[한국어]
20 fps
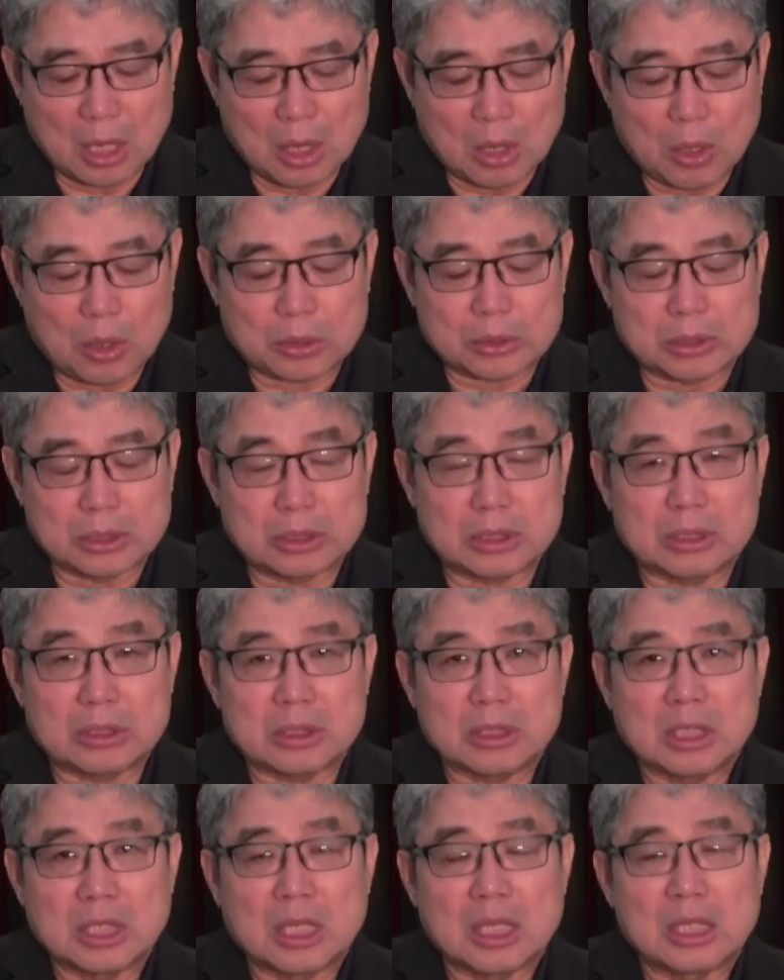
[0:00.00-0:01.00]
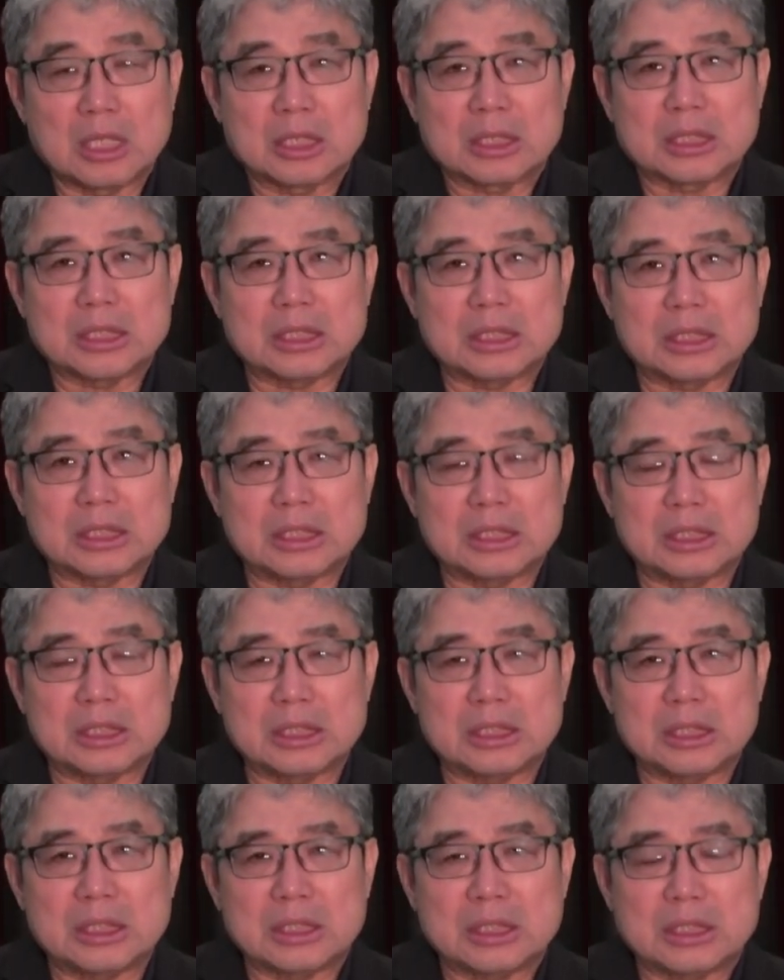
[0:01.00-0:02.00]
오늘
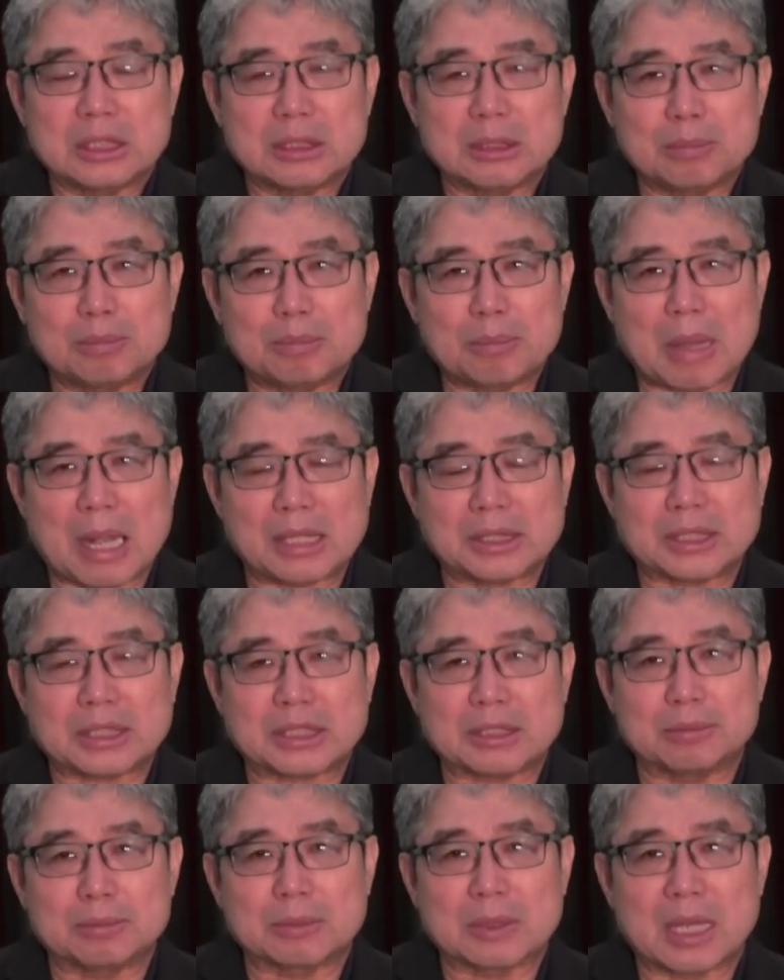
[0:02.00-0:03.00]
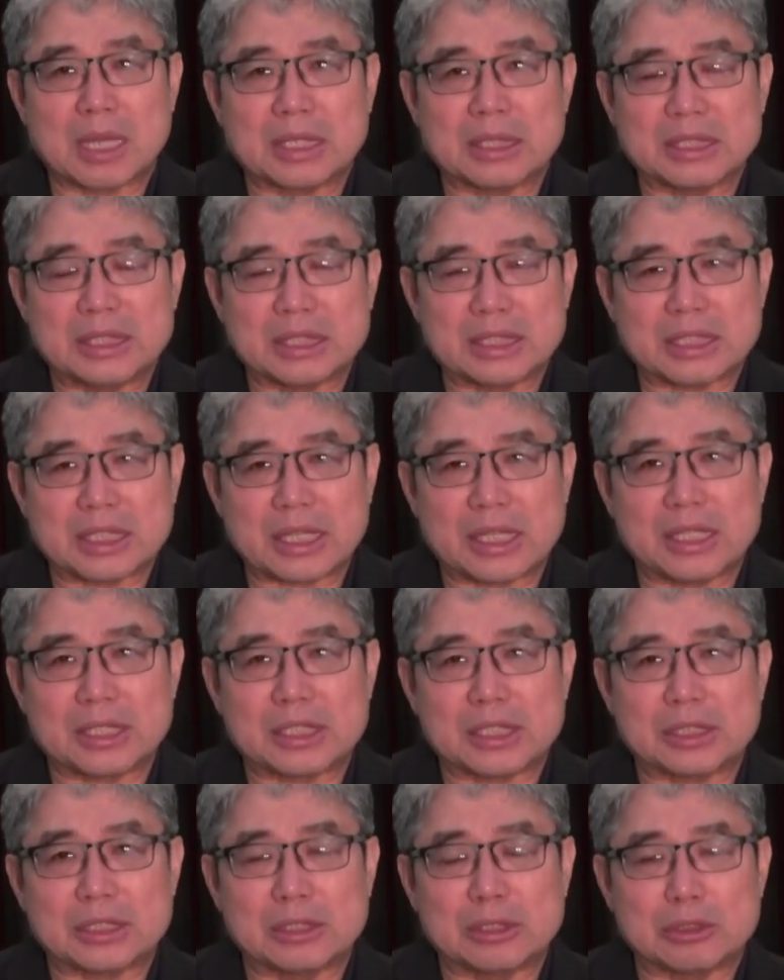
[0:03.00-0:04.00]
이 말씀과 이
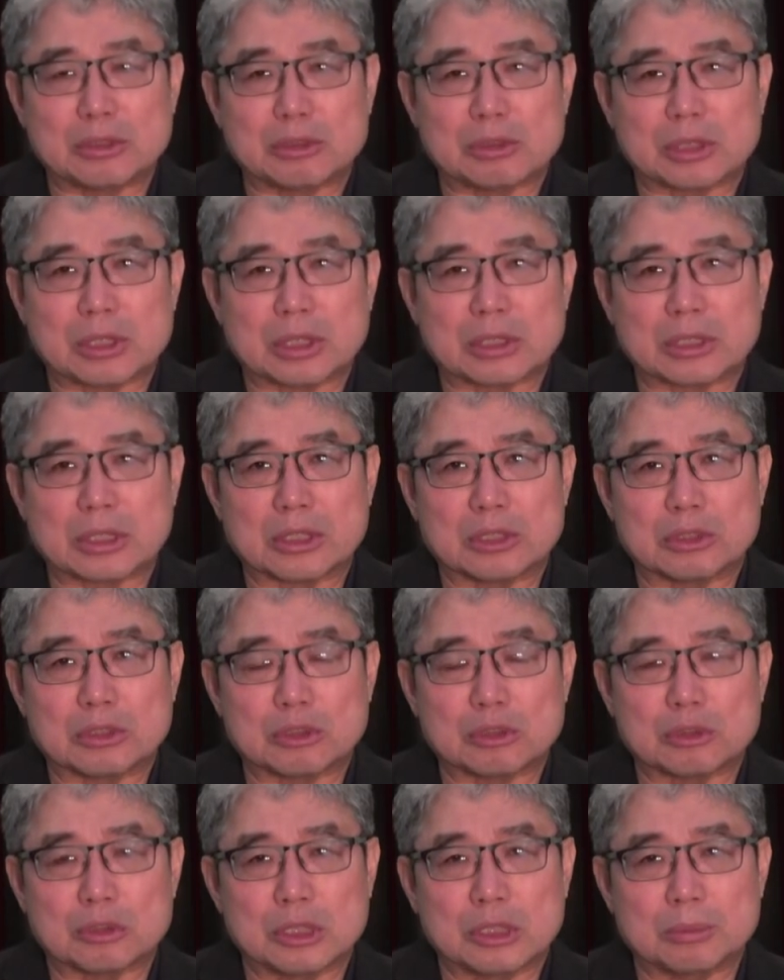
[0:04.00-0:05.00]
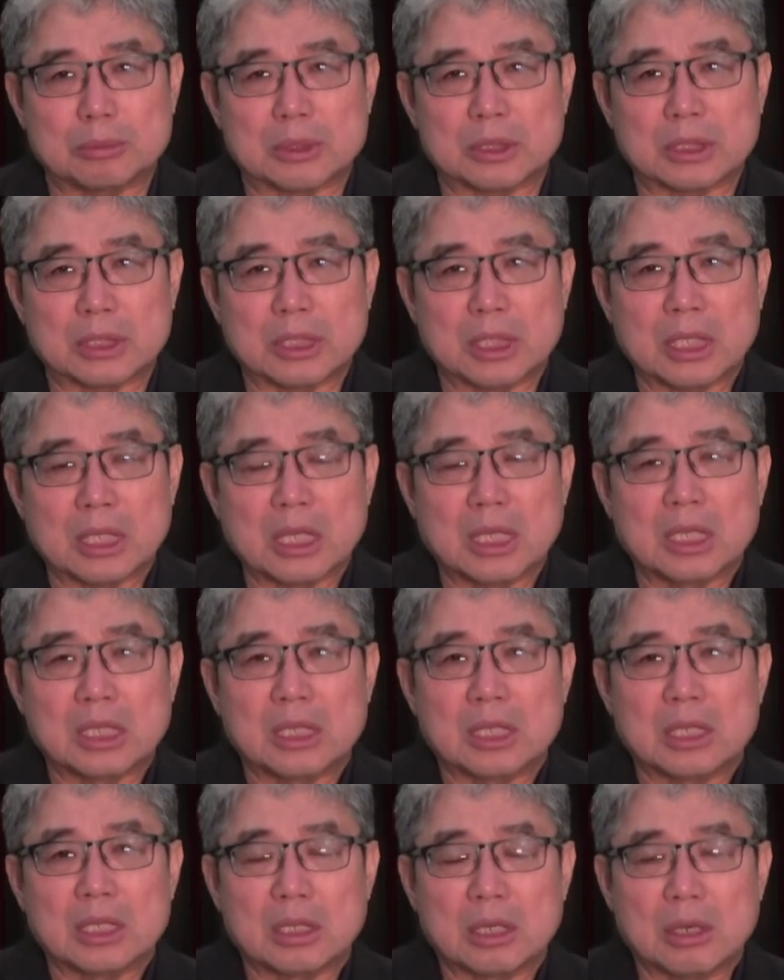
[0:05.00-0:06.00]
계시를 주셨던 주님이
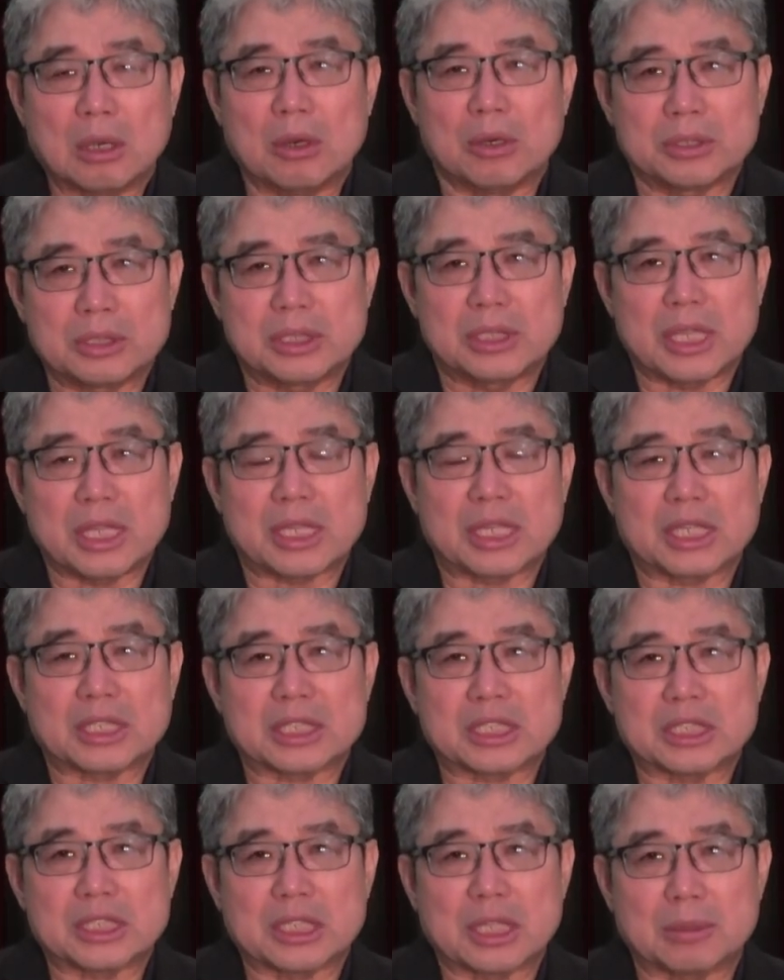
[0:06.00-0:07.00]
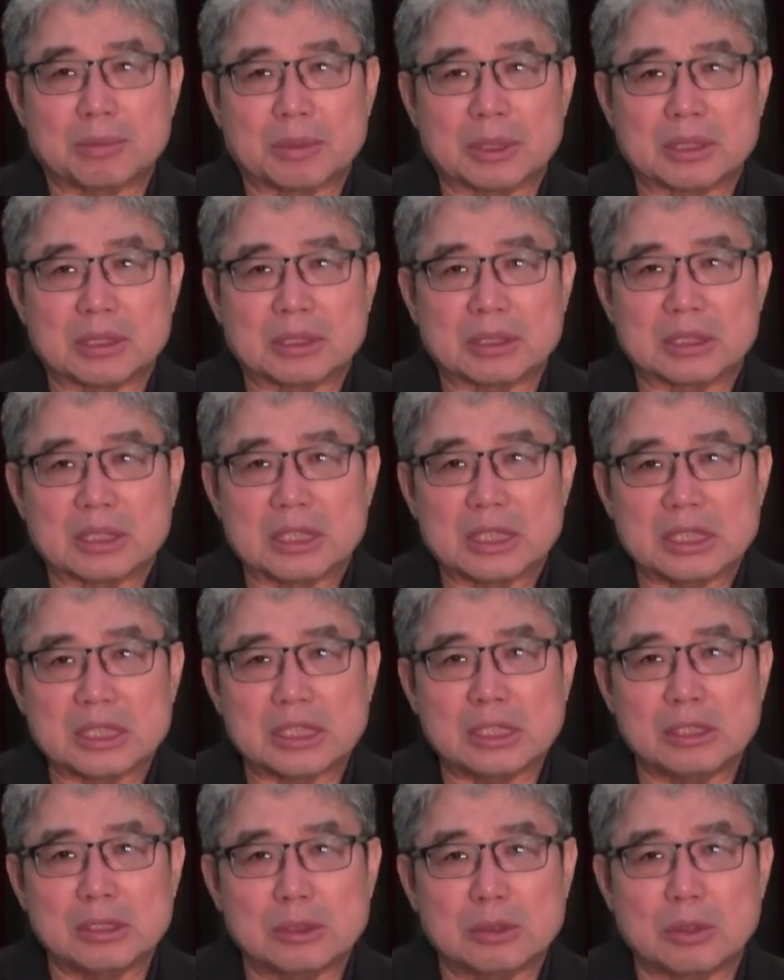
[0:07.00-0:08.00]
어디에 계시냐면은
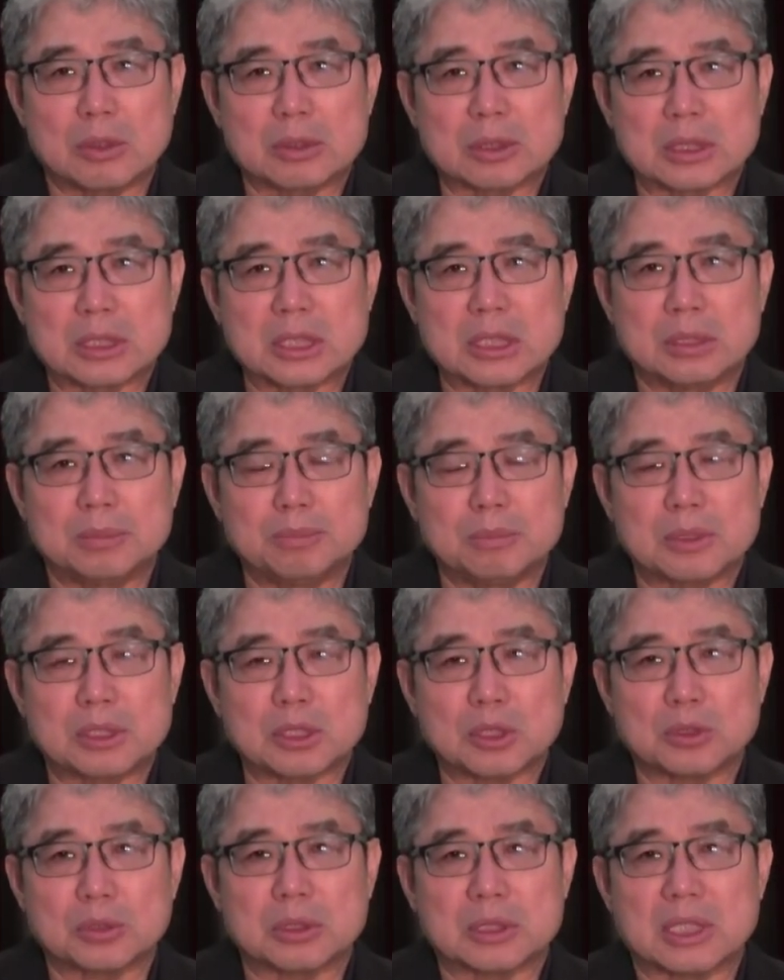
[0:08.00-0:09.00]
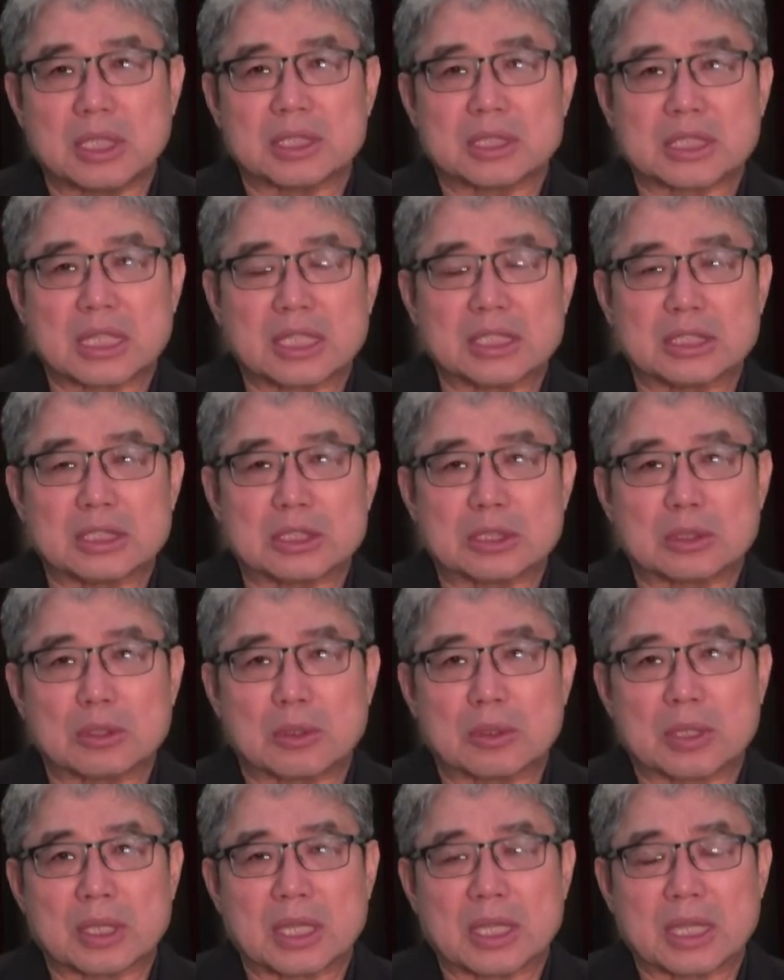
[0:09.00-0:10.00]
일곱 금촛대 사이
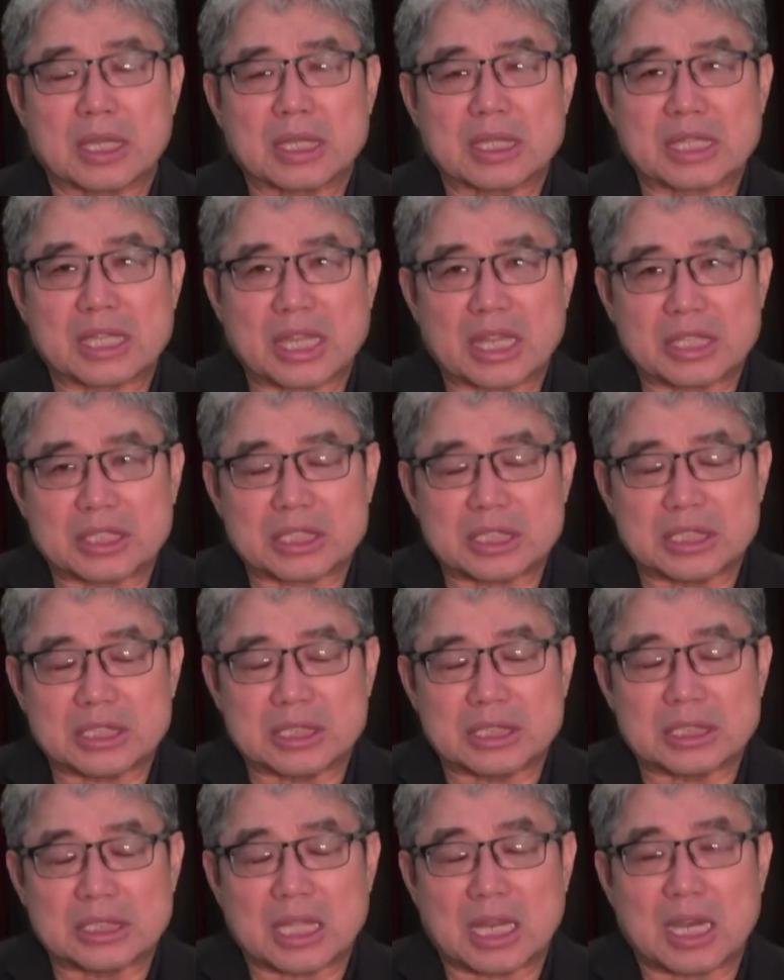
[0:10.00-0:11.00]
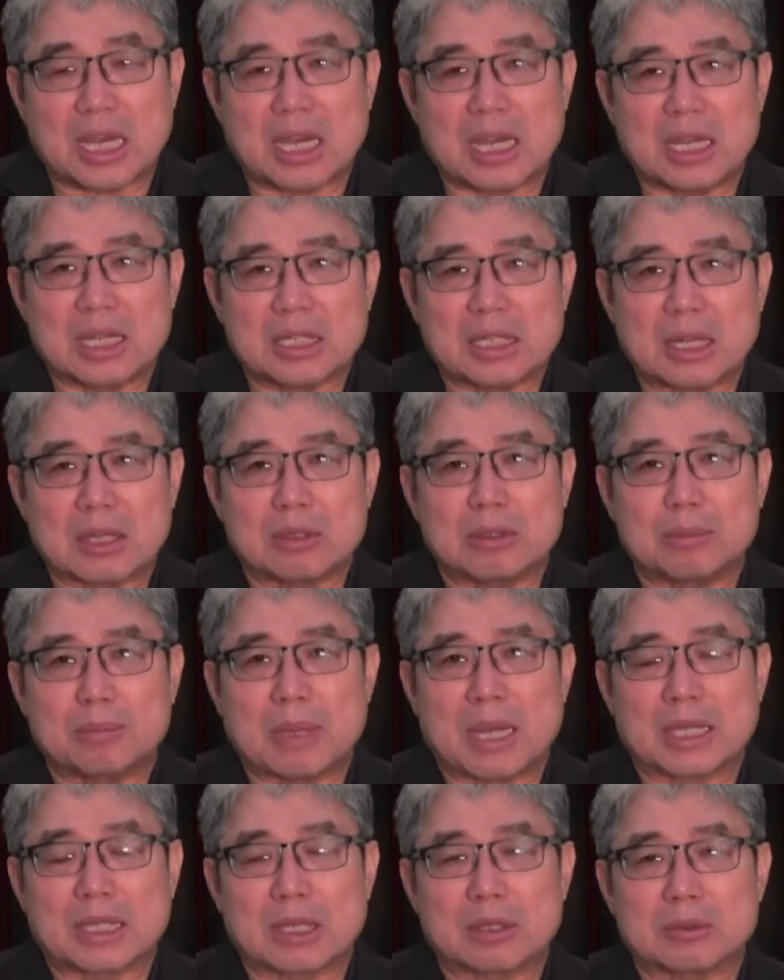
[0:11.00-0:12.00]
속에 계신다라고
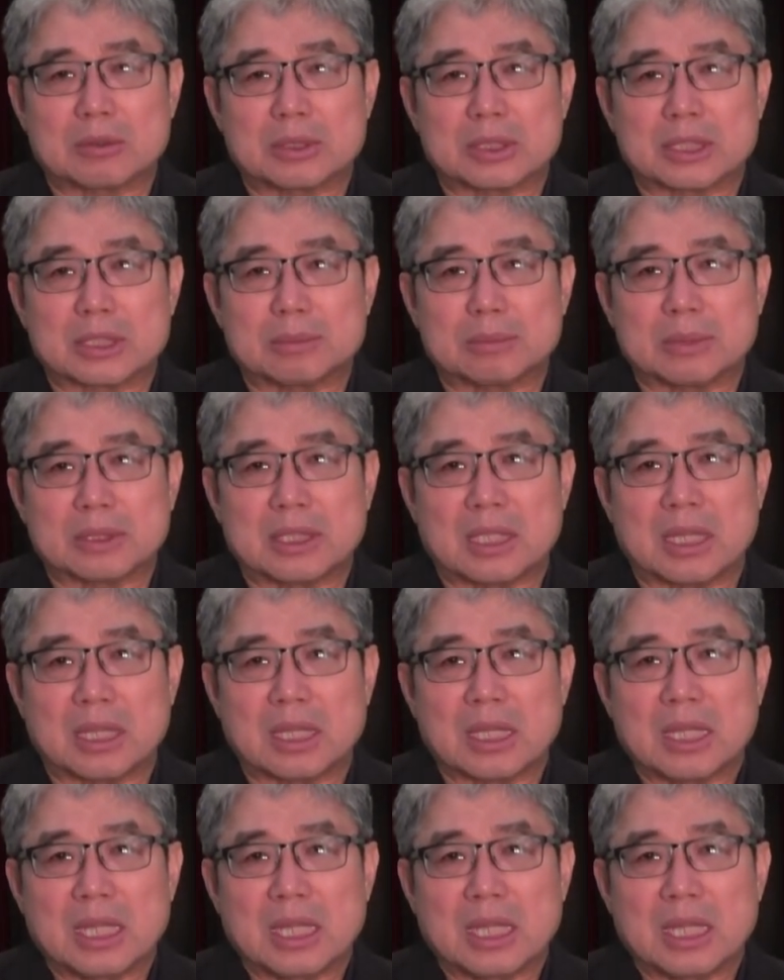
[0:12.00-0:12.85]
말하고 있습니다.